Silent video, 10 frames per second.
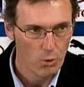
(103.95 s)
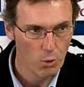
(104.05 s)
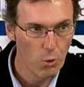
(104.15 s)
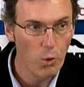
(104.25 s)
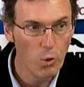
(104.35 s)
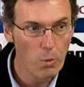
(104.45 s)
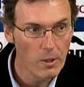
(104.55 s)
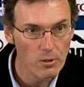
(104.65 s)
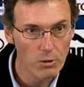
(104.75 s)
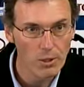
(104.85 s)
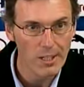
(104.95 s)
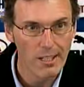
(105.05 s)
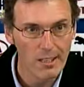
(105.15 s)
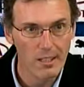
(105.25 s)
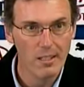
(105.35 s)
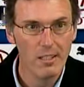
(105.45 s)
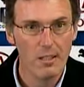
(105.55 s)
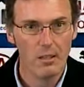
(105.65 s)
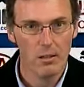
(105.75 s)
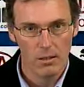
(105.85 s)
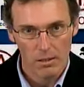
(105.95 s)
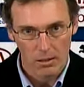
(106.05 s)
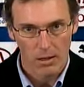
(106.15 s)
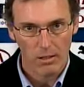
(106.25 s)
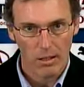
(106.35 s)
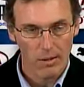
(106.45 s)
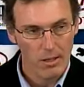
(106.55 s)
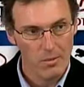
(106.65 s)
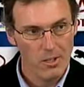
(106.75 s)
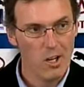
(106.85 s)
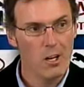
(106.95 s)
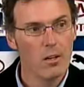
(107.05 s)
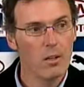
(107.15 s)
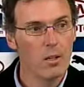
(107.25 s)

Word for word: du groupe et ceux qui étaient dit euh, à travers les médias.